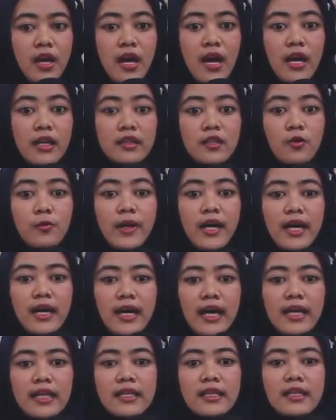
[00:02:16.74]
atau
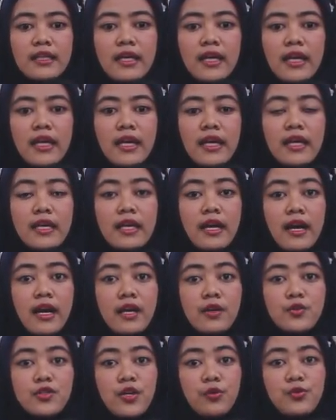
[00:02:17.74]
bahkan yang
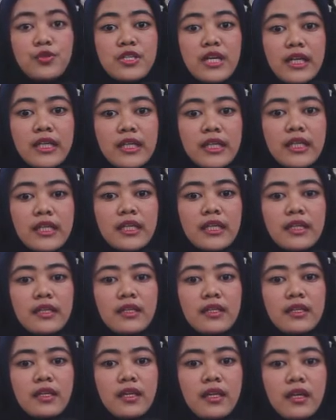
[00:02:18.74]
harusnya hujan nih
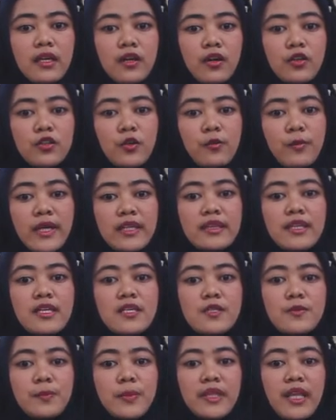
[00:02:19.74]

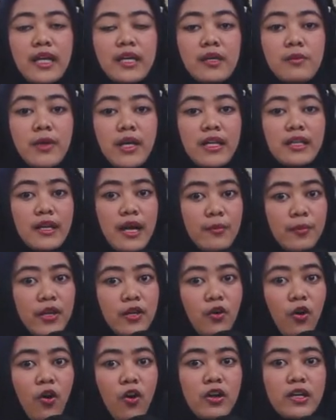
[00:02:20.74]
otomatis petani bakal rame
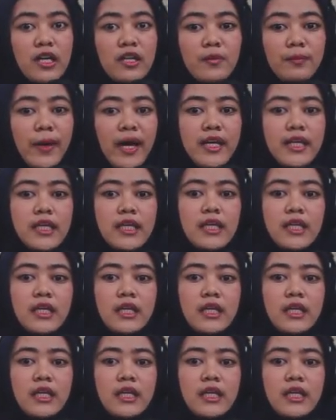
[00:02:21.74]
dong nanam padi